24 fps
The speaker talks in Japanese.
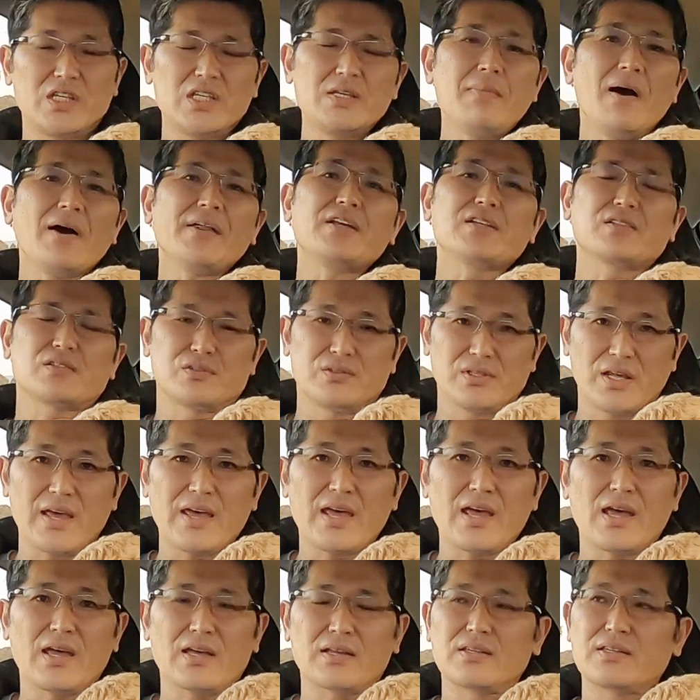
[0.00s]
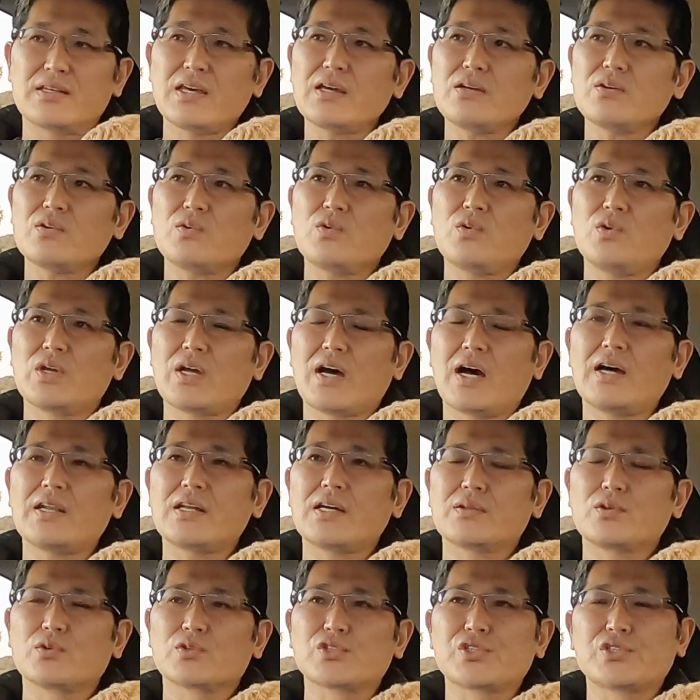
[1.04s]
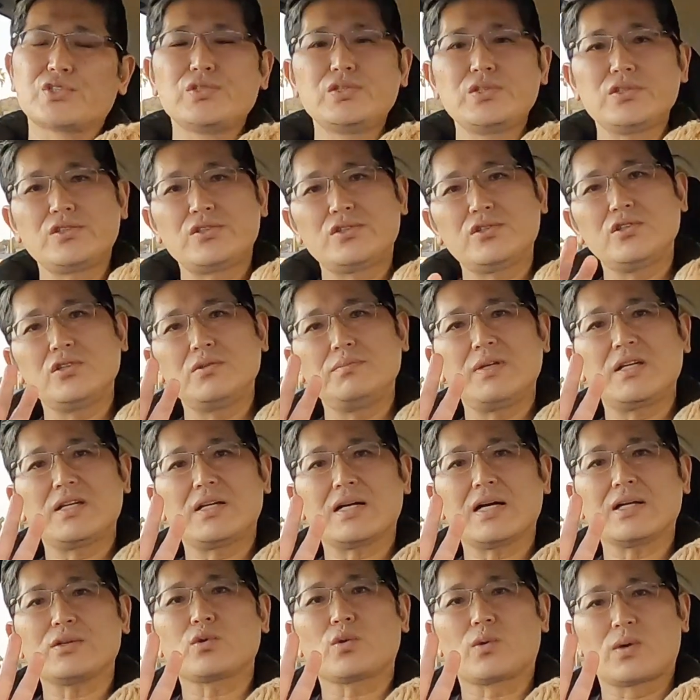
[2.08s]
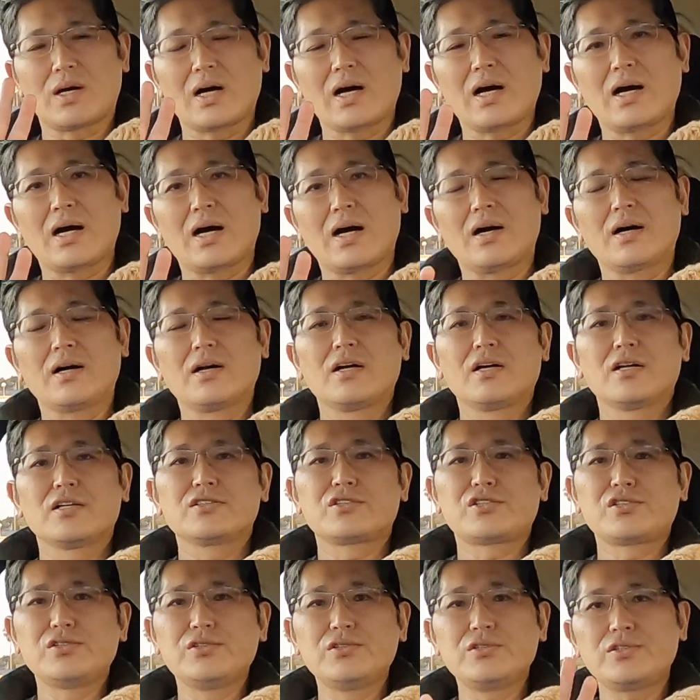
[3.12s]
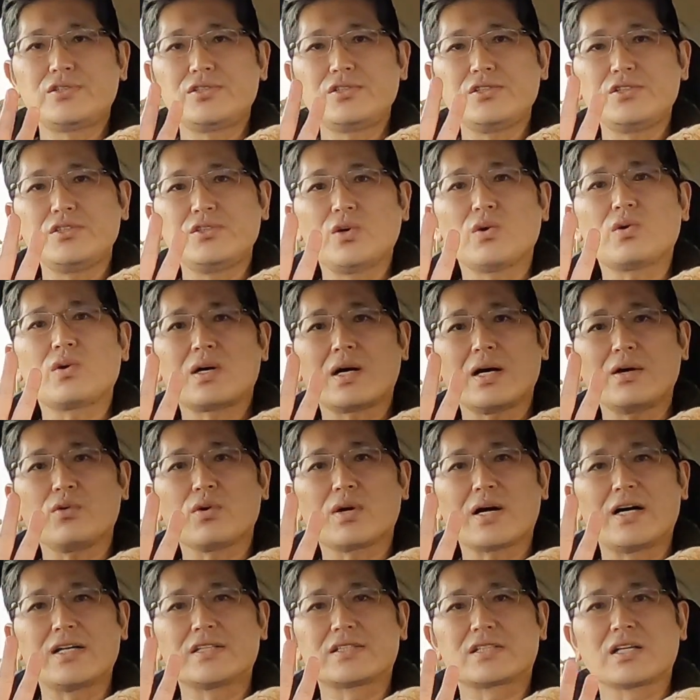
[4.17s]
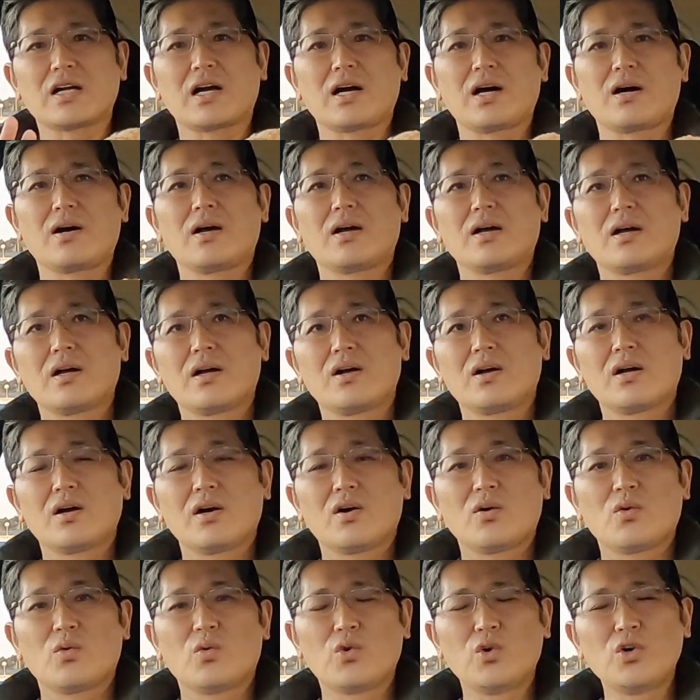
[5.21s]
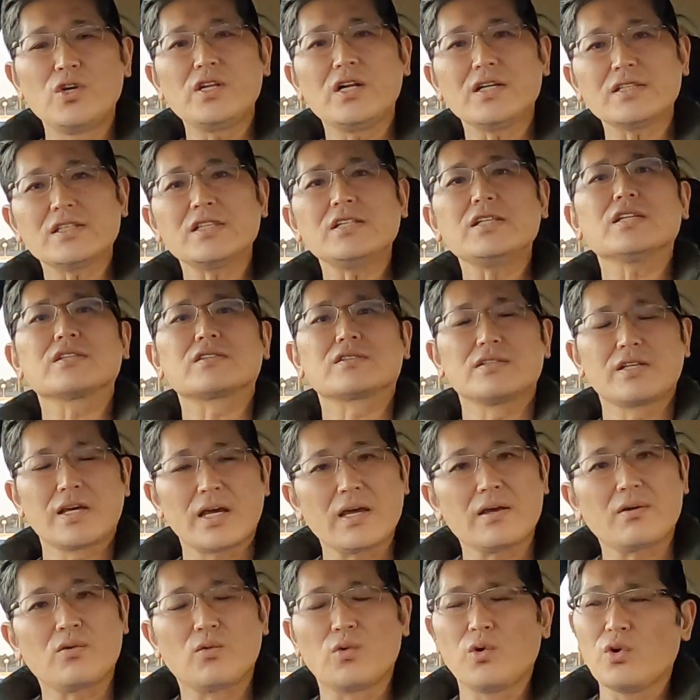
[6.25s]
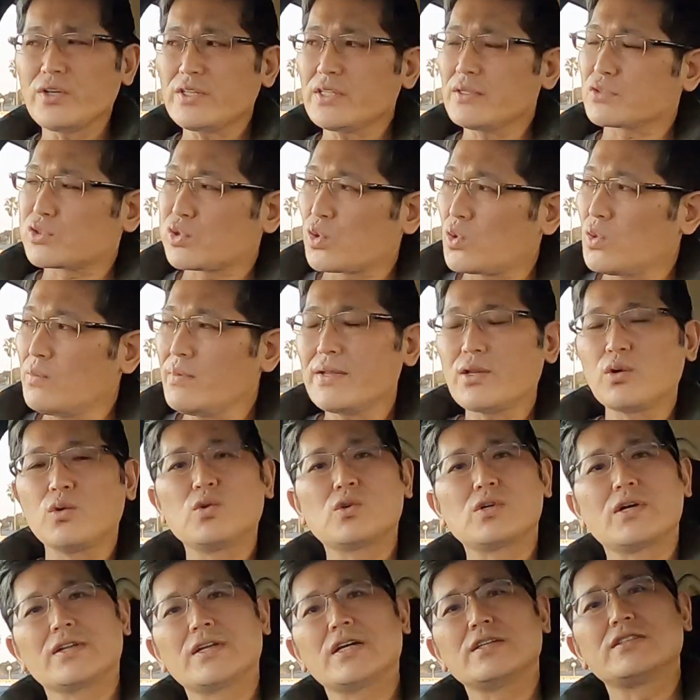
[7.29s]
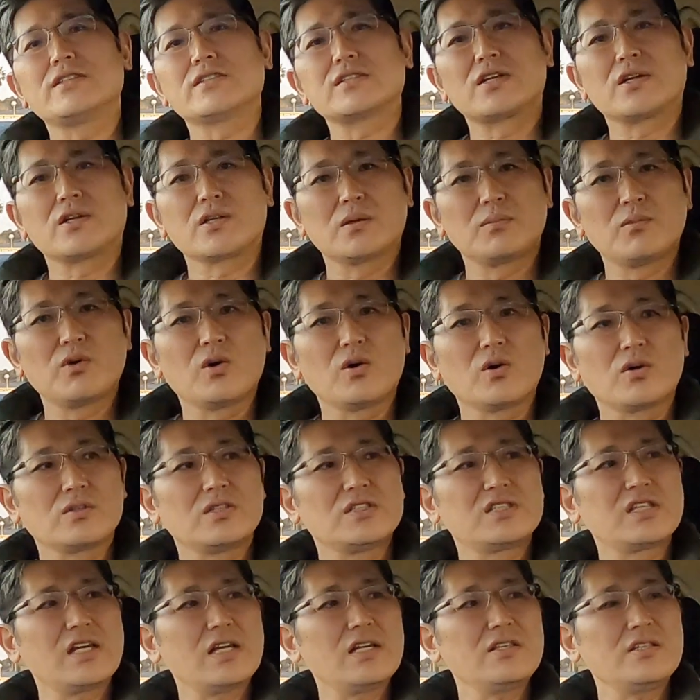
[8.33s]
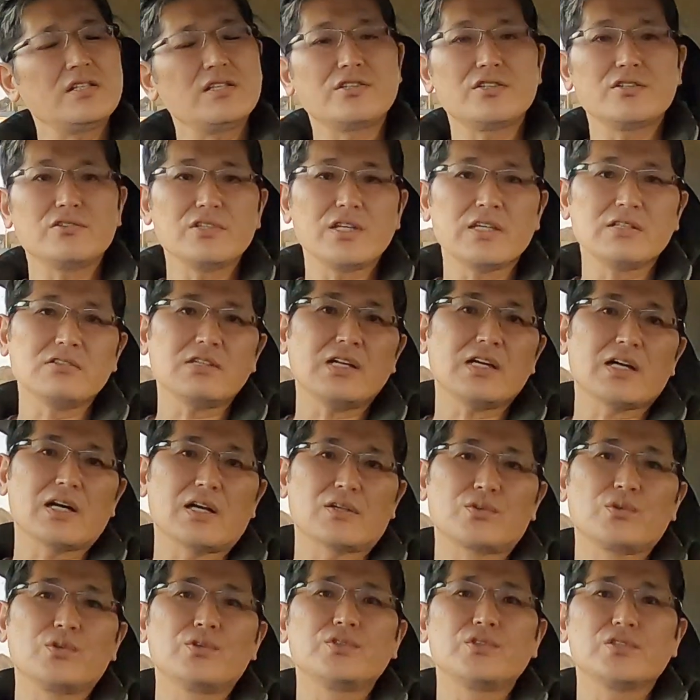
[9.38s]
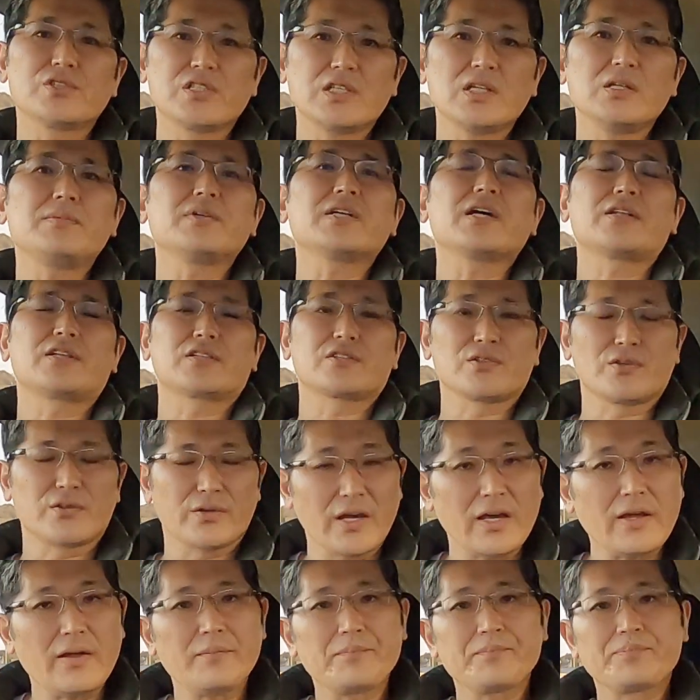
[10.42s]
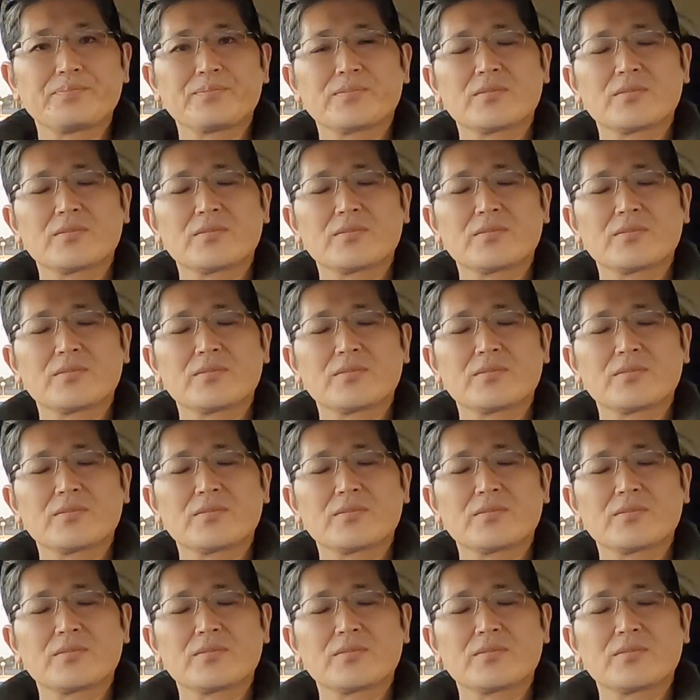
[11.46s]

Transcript: 今ですね、結構やはり週休3日とか、週休4日の会社、多いらしいですね。多いってそこまで多くはないんですけれども、2020年ぐらいから導入してるみたいですよね。